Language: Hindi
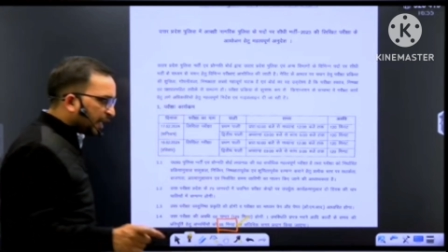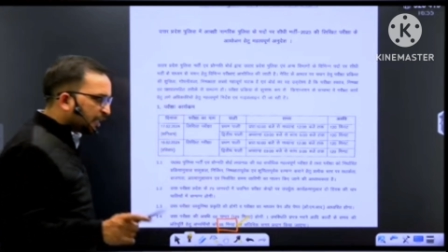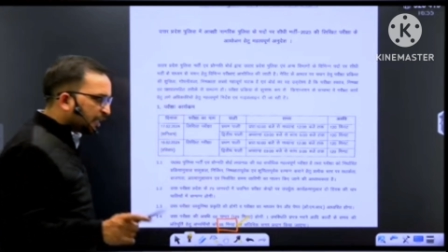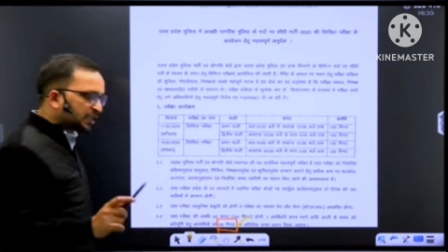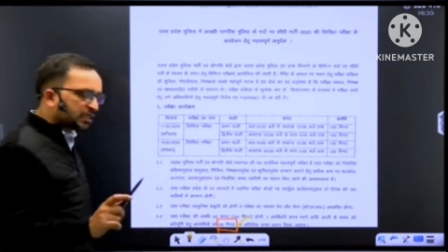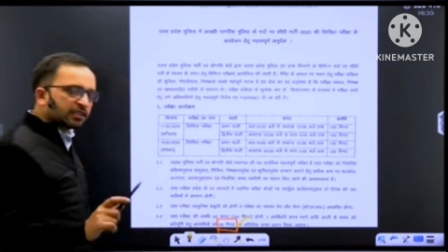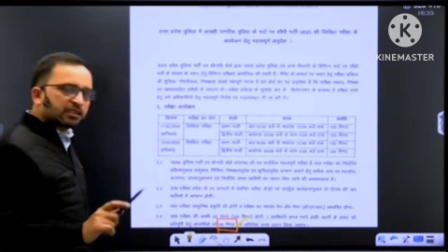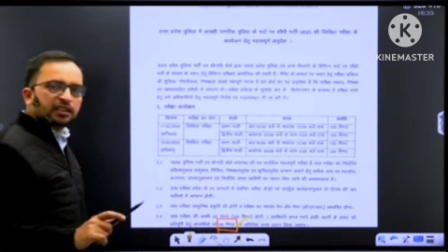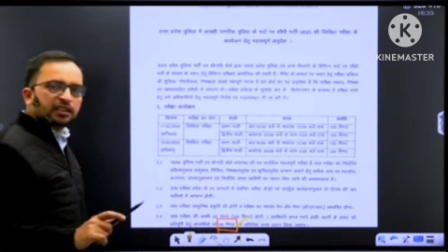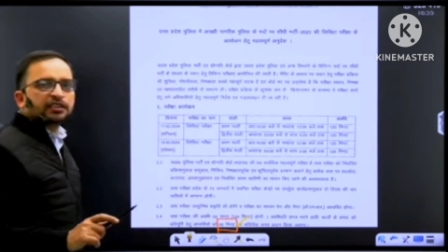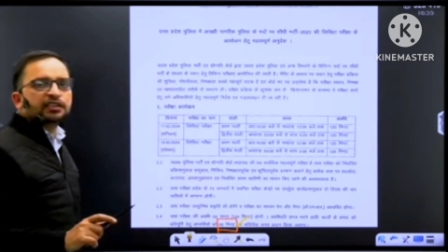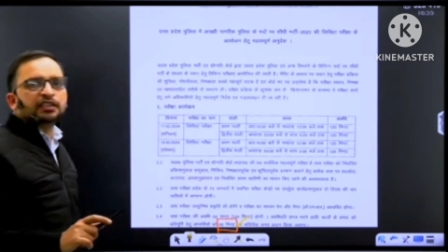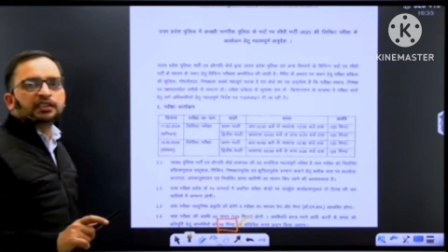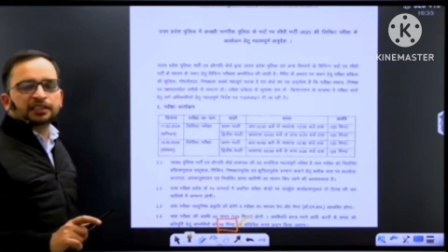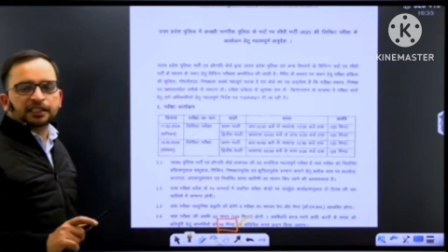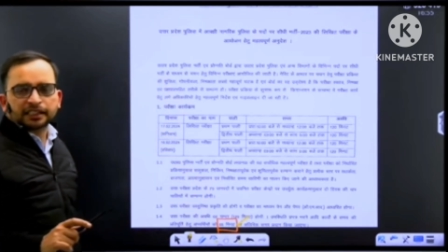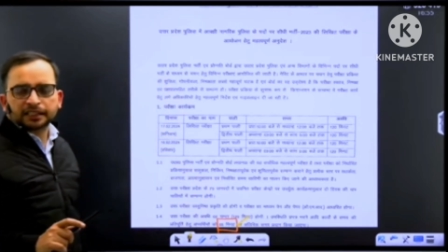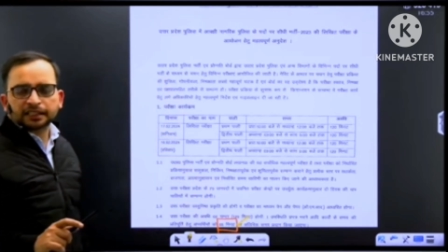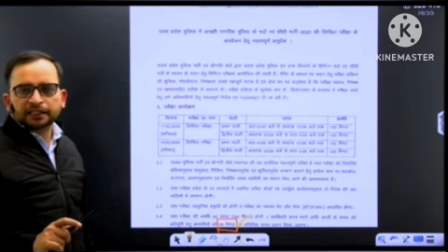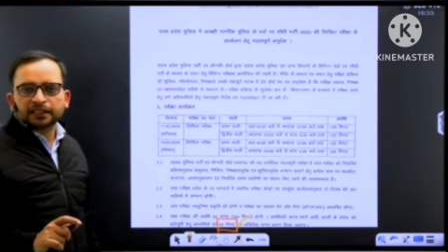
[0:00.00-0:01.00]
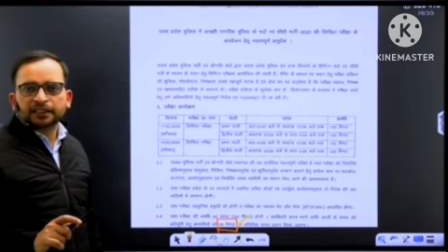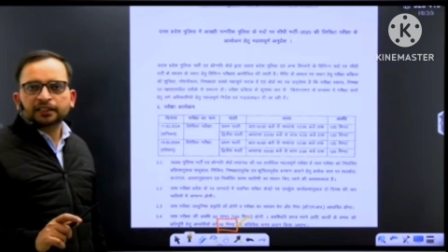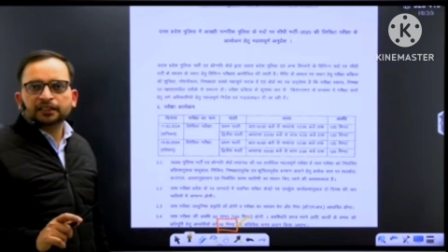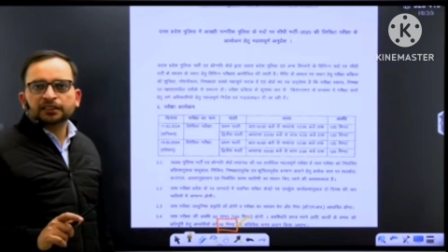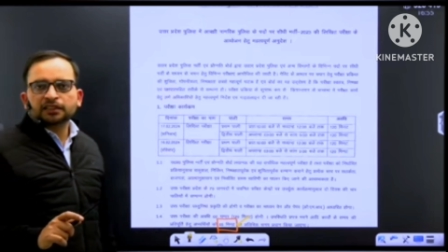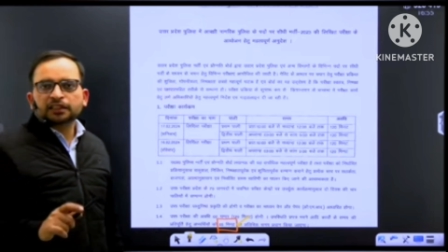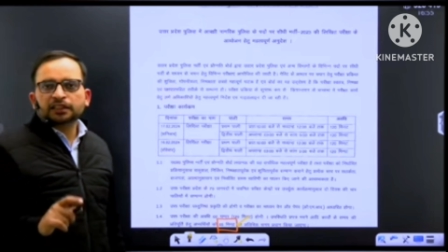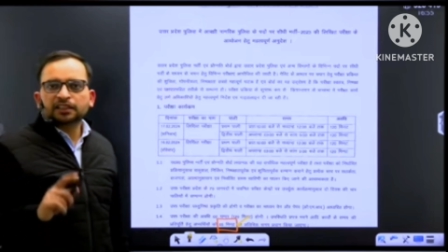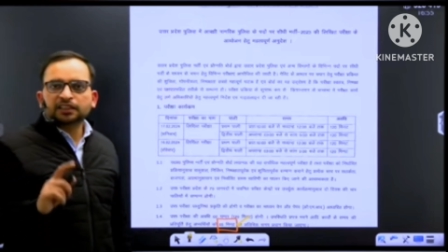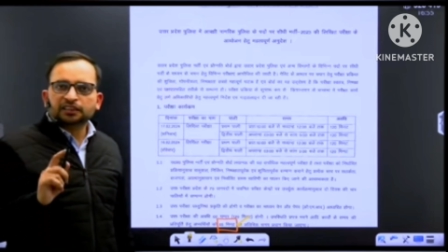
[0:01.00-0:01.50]
एक्स्ट्रा दिए जाएंगे
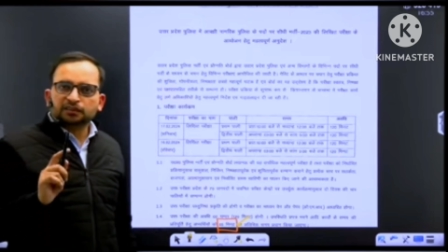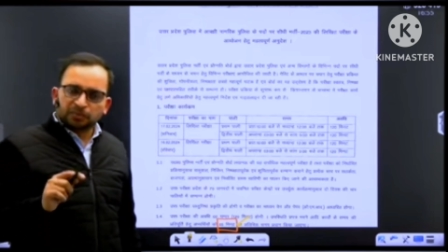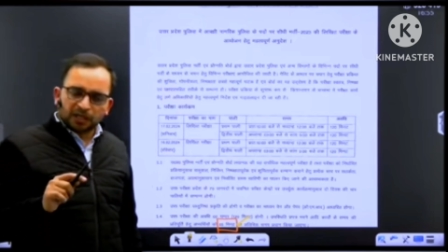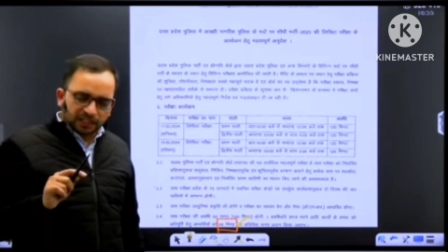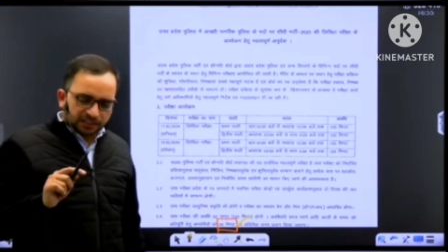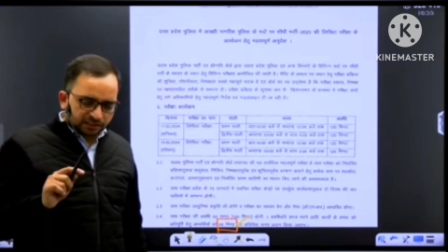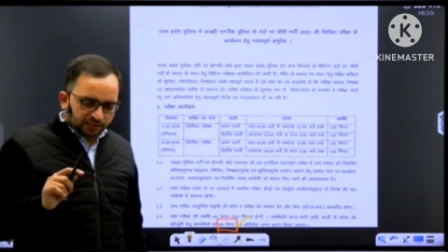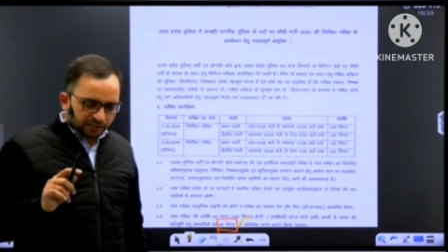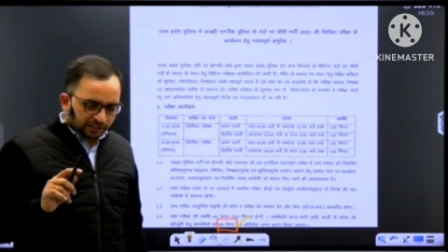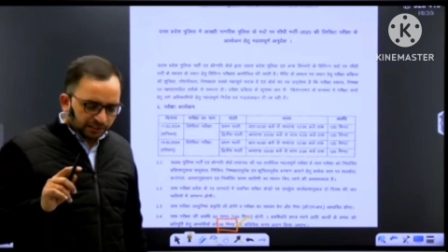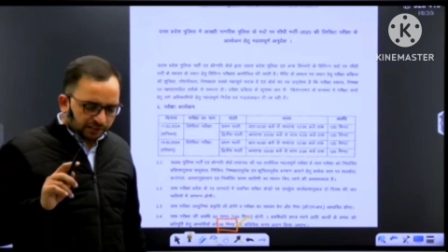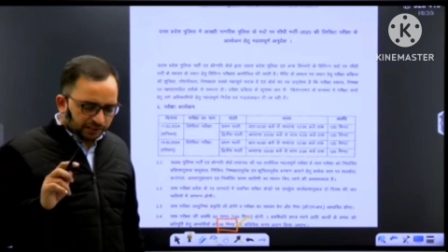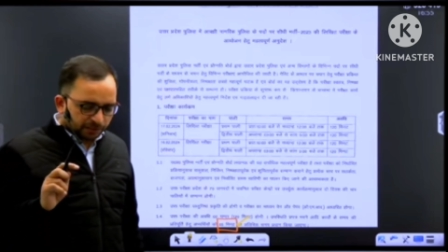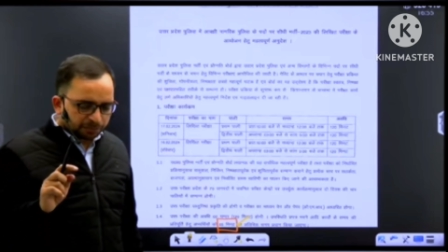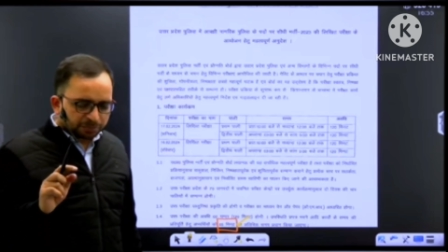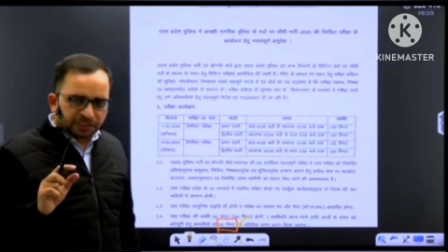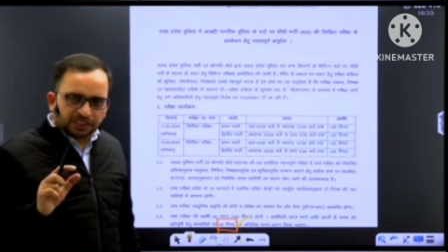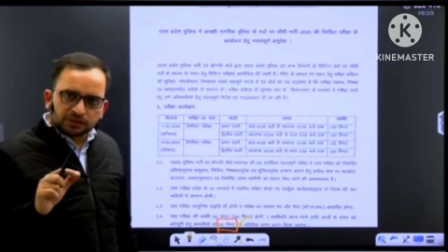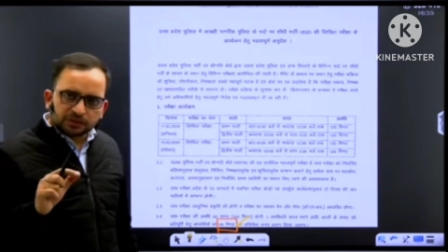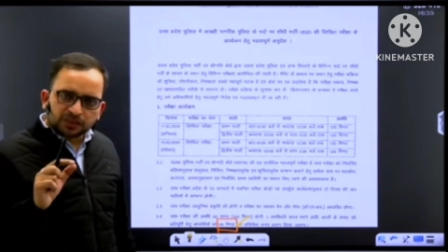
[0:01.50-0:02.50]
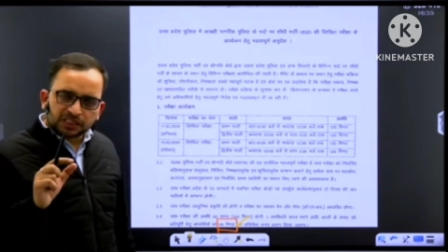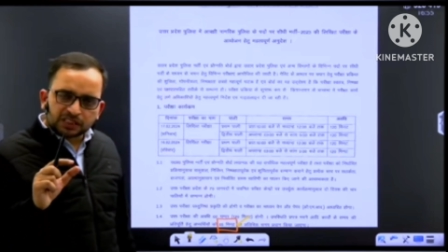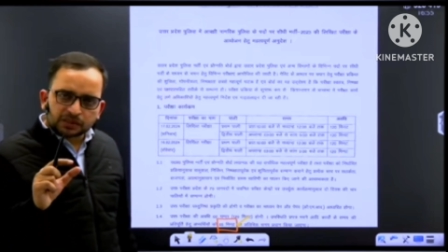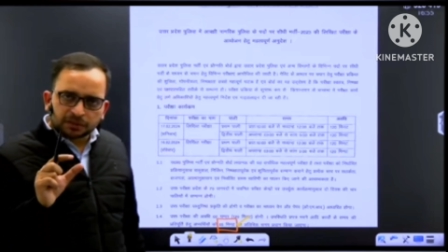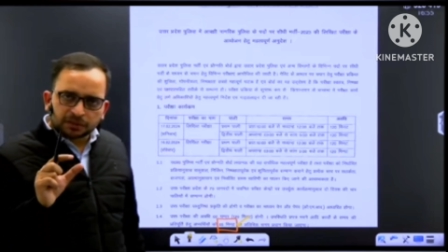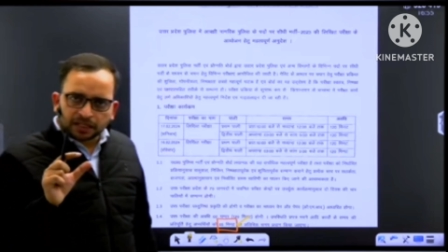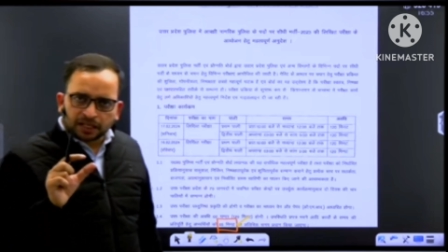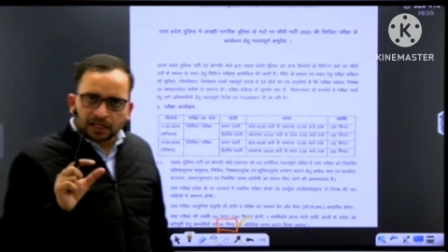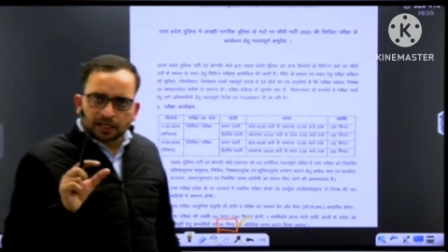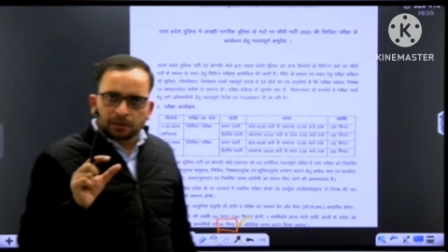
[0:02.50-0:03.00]
इस बात के लिए कि बीच बीच में ना